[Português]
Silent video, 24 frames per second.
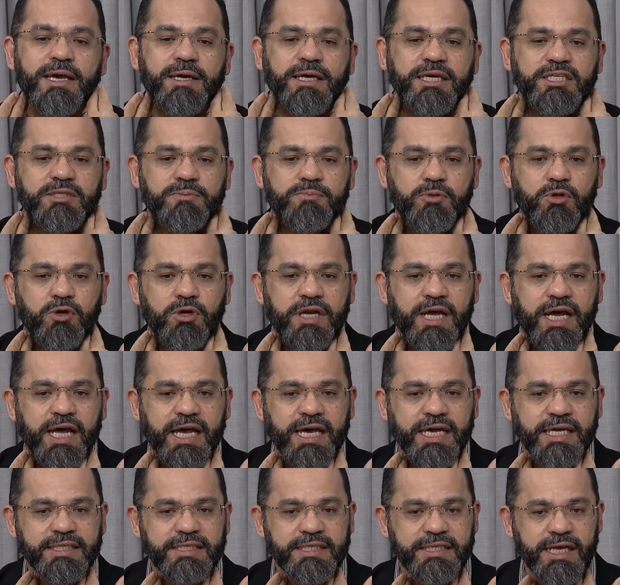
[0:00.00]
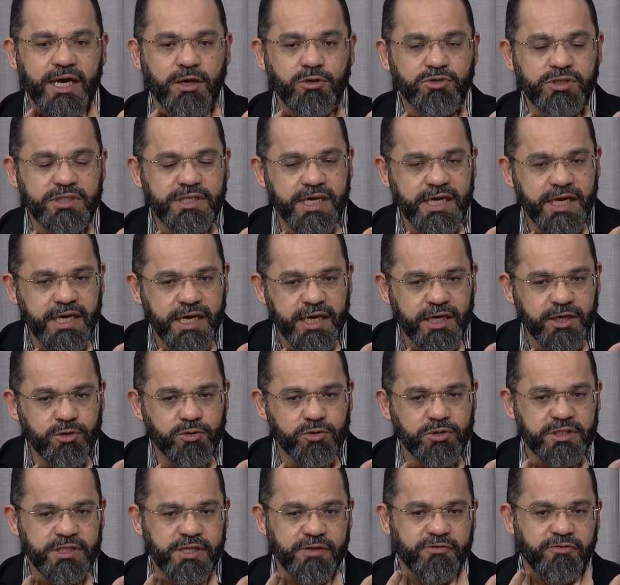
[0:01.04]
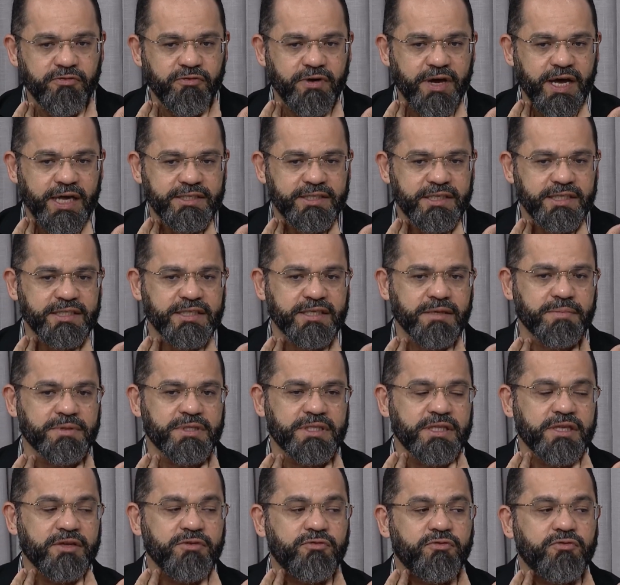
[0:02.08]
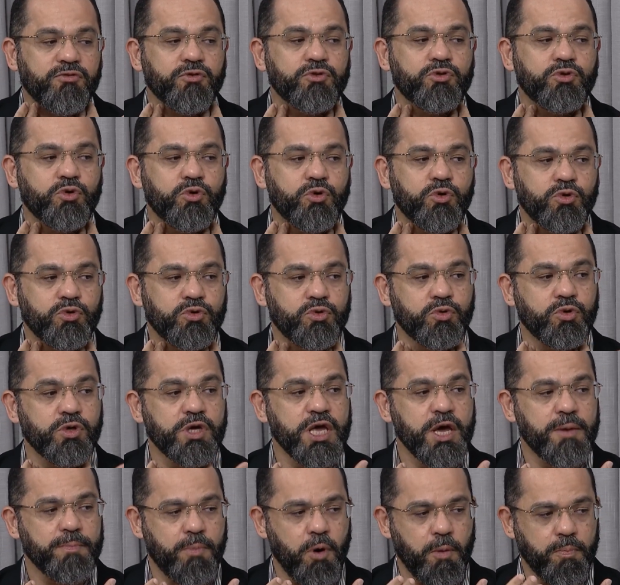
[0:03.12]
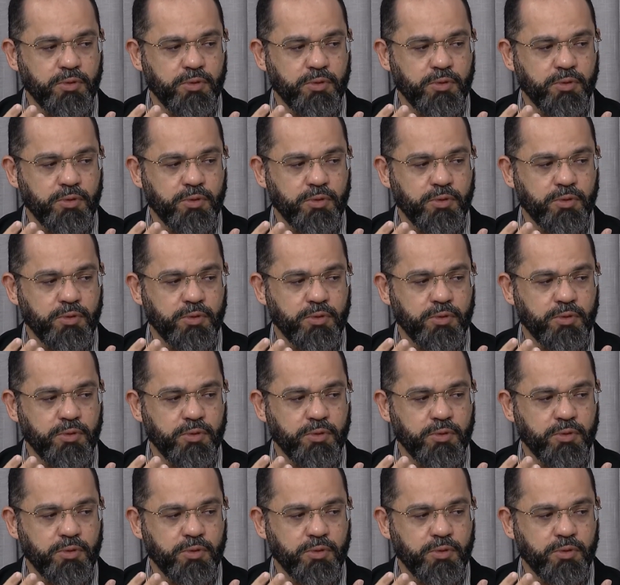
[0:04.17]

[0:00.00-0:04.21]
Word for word: explorar, retirar os gânglios linfáticos, a gente chama de linfonodo, Sim.